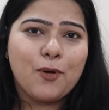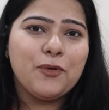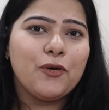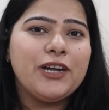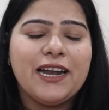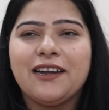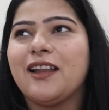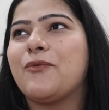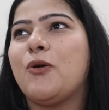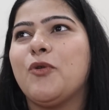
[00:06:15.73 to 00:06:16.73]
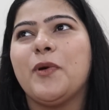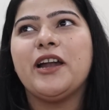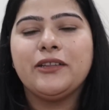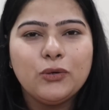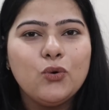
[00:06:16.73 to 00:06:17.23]
आपको भी कोई डेंटल प्रॉब्लम
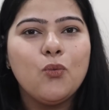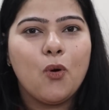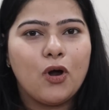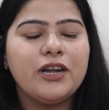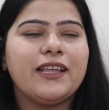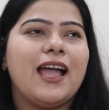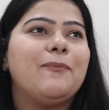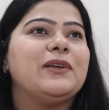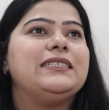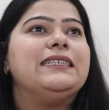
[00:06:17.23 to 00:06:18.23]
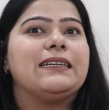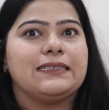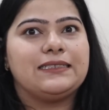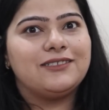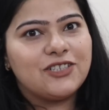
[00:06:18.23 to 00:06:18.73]
है एंड यू वॉन्ट कि आप किसी
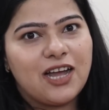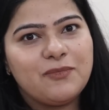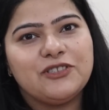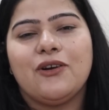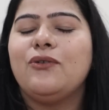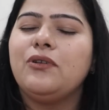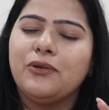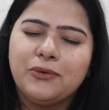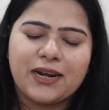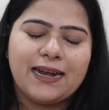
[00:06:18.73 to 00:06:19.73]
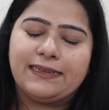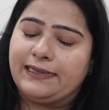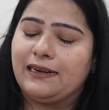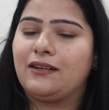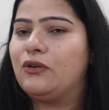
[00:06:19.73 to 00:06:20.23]
ट्रस्टेड जगह पे जाओ डू ट्राई
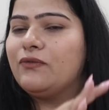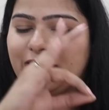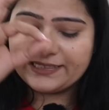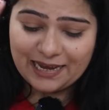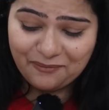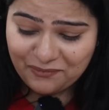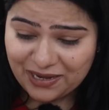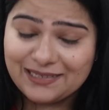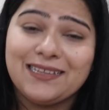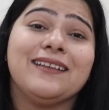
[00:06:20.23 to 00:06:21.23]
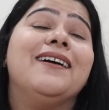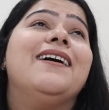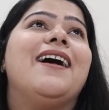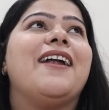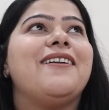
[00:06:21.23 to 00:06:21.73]
डेंटल ग्लो इट्स अमेजिंग
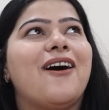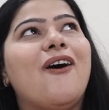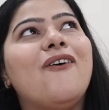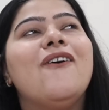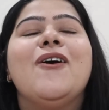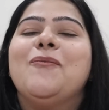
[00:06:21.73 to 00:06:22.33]
एंड नाउ